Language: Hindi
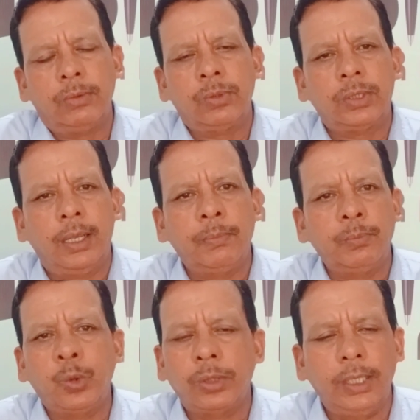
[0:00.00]
उससे
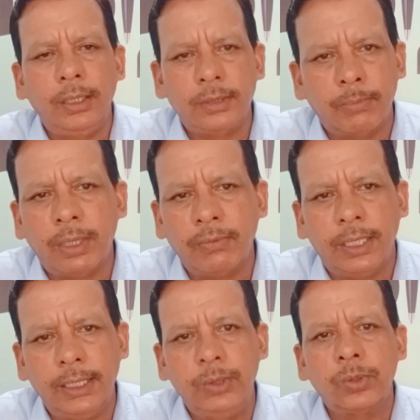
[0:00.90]
पूर्ति संभव
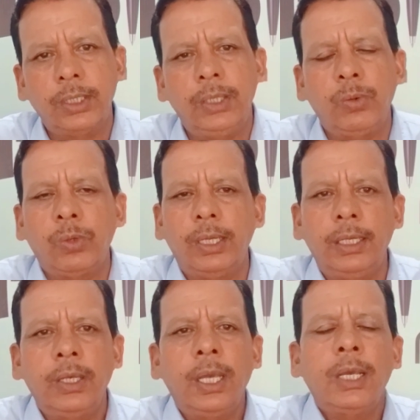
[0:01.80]
नहीं होती क्योंकि
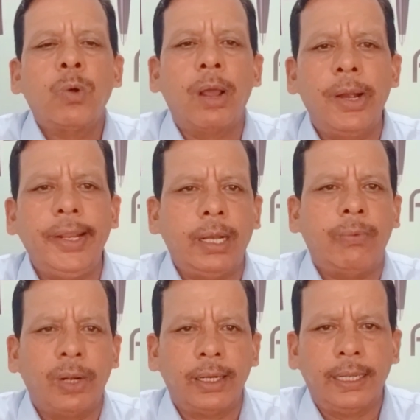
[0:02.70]
क्वालिटी का
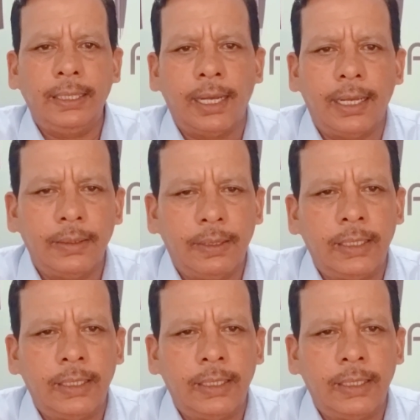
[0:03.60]
फर्क है यहाँ